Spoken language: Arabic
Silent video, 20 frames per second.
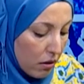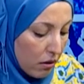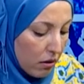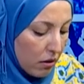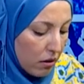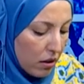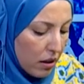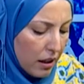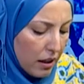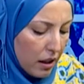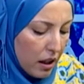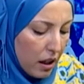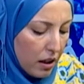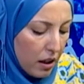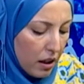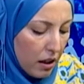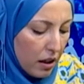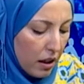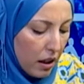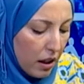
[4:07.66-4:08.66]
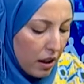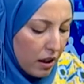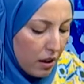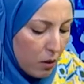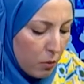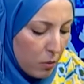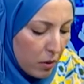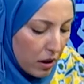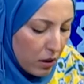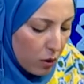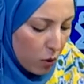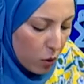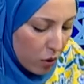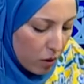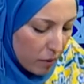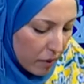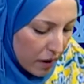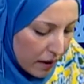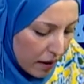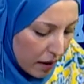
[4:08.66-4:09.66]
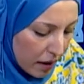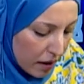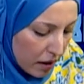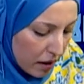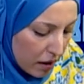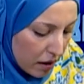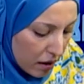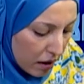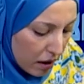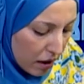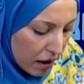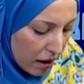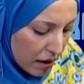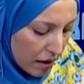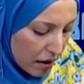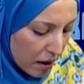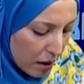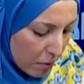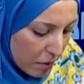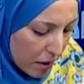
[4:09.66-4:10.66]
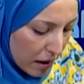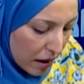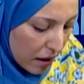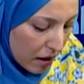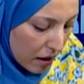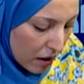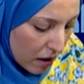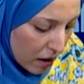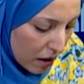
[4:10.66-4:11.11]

يعني احنا يمكن نقول مثلا على سبيل